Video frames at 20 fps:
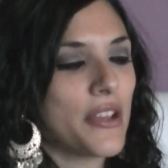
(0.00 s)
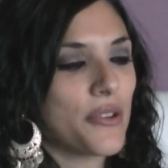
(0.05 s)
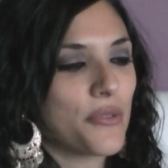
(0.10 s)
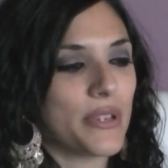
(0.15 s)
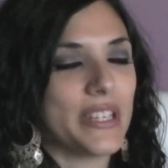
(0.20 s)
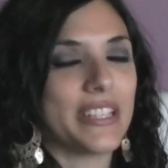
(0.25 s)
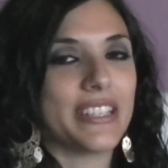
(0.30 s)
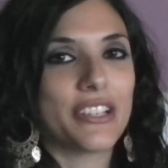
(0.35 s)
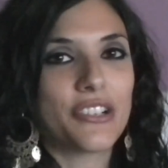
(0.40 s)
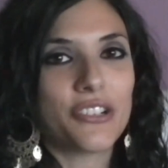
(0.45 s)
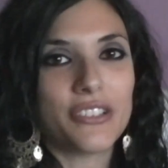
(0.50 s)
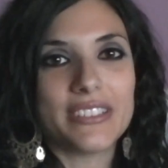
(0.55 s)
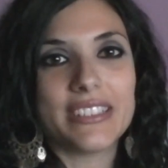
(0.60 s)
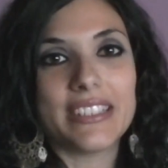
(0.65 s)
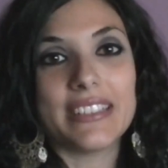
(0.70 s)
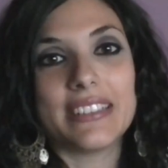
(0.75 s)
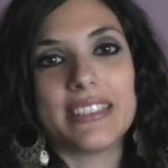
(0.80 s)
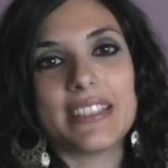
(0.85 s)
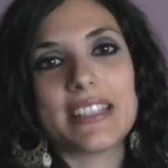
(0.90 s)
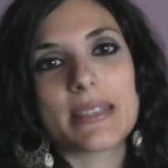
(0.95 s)
Quindi
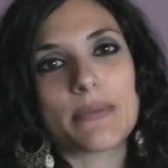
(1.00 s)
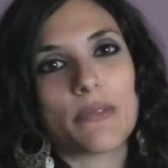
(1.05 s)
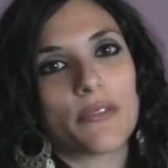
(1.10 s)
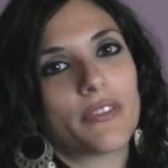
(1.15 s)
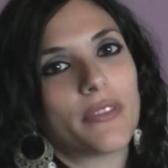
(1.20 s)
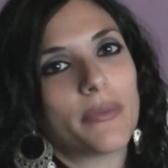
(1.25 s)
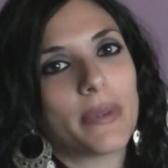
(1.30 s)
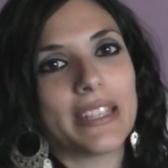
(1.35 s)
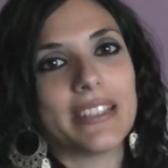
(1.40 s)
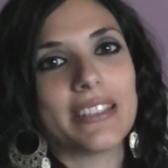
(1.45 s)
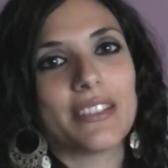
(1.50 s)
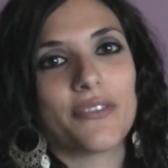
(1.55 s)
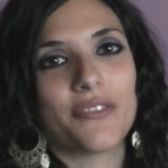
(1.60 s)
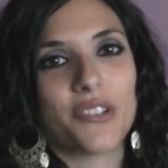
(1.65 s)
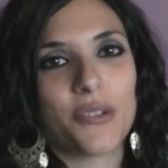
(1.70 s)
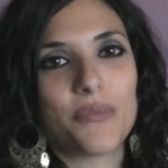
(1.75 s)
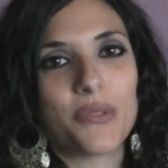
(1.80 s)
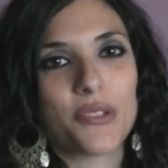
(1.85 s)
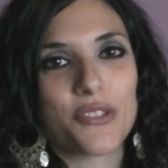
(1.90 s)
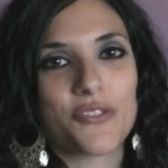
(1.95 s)
contentissima, ovviamente non
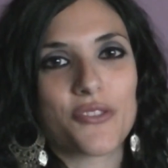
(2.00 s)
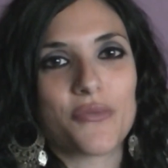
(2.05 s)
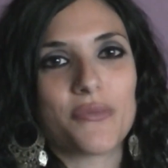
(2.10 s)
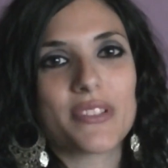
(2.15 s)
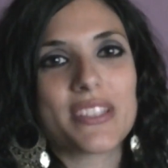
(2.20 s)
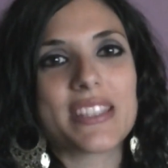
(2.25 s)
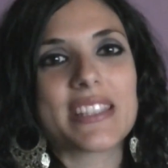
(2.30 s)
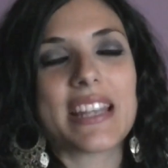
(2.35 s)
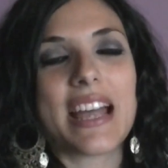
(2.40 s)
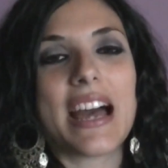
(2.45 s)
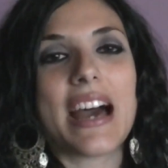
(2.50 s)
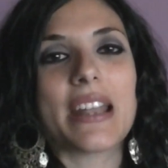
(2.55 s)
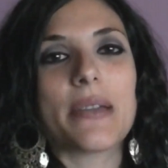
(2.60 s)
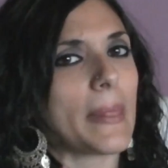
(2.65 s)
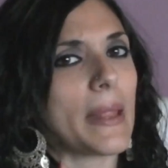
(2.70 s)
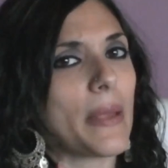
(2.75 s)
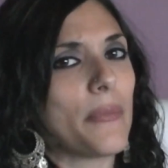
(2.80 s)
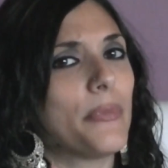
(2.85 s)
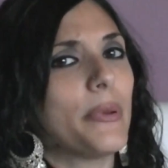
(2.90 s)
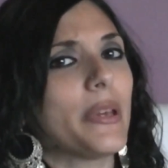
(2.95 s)
ve lo posso
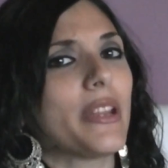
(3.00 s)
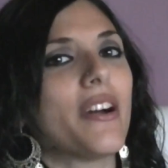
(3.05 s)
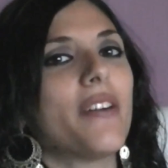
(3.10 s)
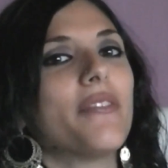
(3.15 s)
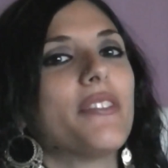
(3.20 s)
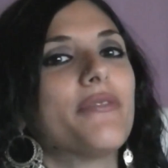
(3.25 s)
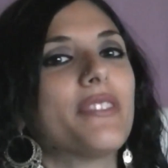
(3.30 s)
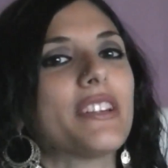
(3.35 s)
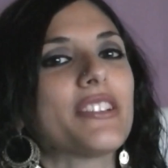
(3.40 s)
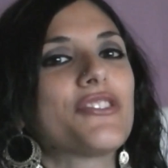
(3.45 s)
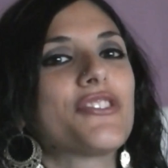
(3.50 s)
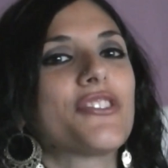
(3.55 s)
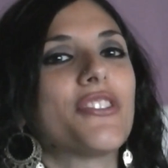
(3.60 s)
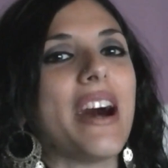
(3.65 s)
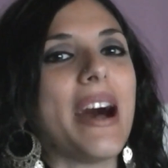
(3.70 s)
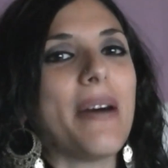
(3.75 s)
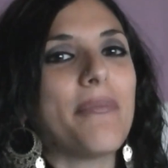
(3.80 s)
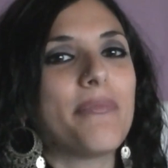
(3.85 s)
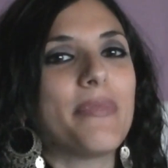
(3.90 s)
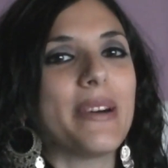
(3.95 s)
mostrare, però vi faccio
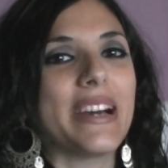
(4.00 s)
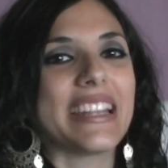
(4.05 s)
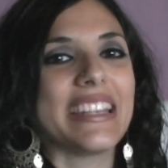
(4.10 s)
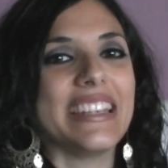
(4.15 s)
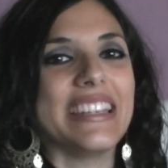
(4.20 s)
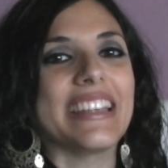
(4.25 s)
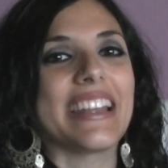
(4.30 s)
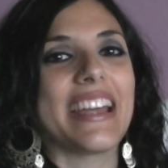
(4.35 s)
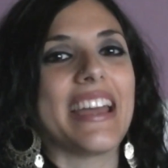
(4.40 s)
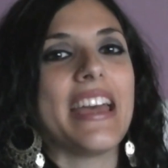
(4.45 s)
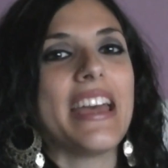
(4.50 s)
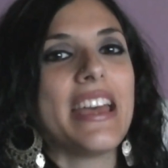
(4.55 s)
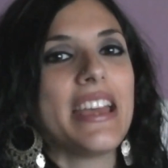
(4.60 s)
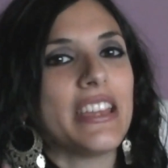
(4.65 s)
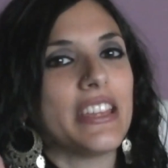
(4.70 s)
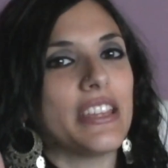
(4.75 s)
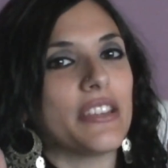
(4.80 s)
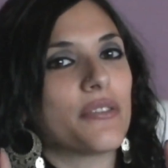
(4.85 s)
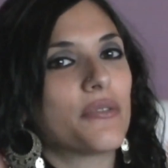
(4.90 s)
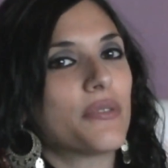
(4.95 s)
apparire
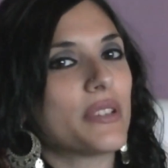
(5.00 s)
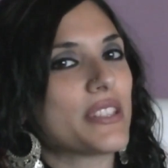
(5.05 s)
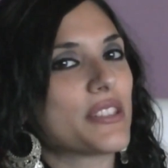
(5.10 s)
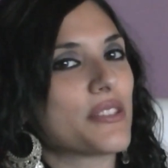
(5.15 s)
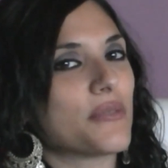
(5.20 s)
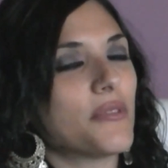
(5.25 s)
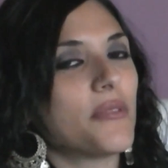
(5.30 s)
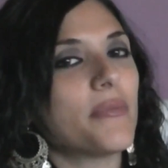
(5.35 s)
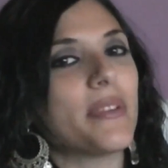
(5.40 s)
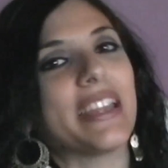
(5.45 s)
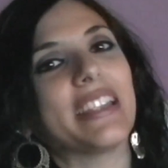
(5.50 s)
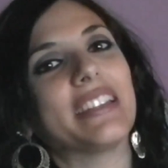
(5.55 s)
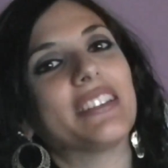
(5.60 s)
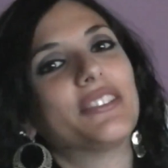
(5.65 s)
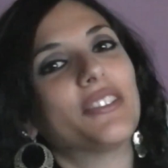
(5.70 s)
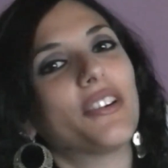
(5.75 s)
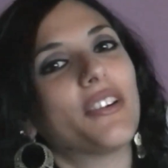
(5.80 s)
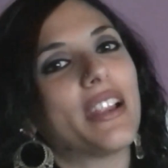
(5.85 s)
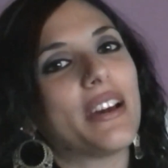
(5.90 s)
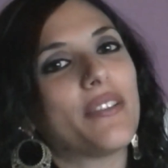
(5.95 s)
in questo momento
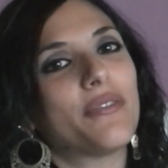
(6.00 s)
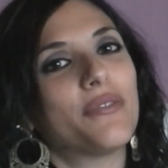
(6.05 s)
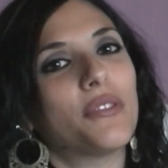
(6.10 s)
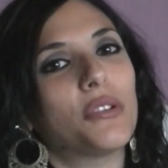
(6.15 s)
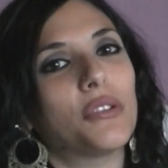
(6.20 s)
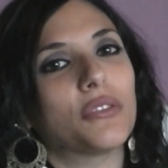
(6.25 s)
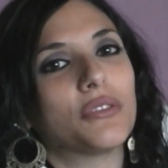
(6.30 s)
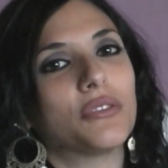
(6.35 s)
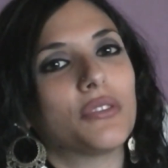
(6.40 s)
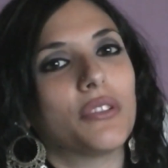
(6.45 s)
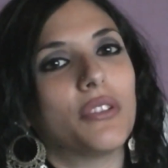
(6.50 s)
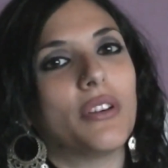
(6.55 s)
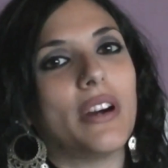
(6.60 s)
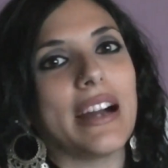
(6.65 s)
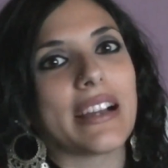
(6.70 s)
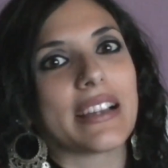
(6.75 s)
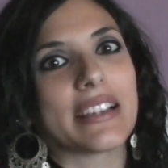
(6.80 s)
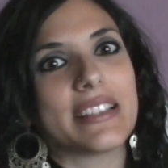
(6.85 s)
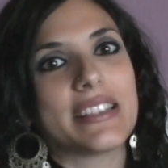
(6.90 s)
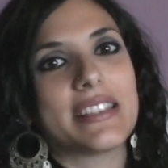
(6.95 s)
momento la foto,
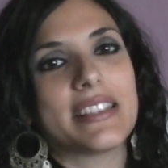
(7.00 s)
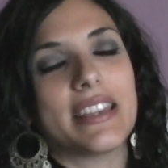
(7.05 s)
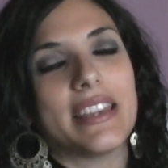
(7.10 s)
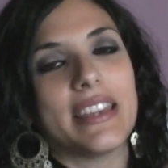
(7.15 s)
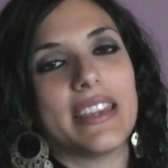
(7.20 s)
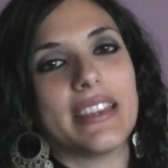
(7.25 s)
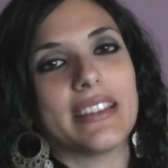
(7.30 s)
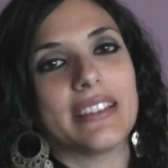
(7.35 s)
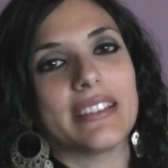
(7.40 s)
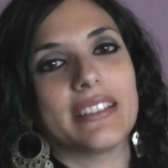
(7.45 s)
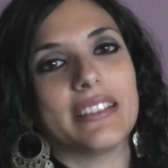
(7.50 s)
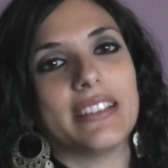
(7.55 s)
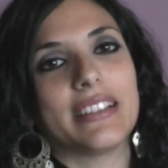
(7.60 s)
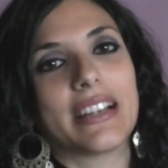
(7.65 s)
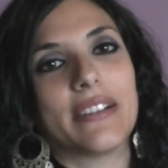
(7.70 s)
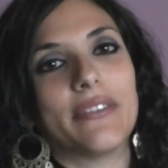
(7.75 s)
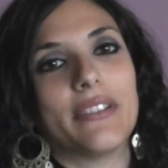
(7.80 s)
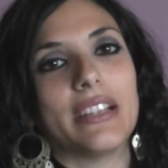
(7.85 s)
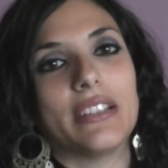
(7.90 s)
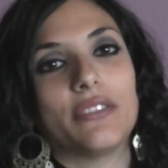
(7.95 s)
anche se eh, il
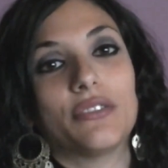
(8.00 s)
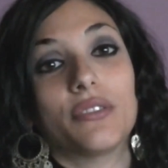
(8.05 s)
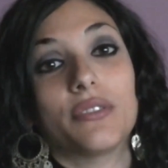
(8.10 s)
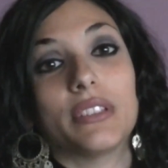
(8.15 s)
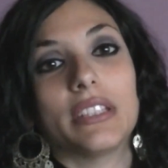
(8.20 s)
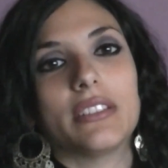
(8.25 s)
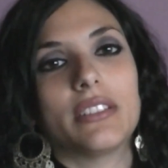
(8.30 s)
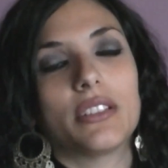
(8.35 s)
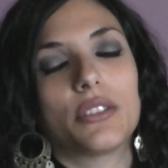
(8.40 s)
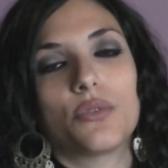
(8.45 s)
cavalletto lo vedete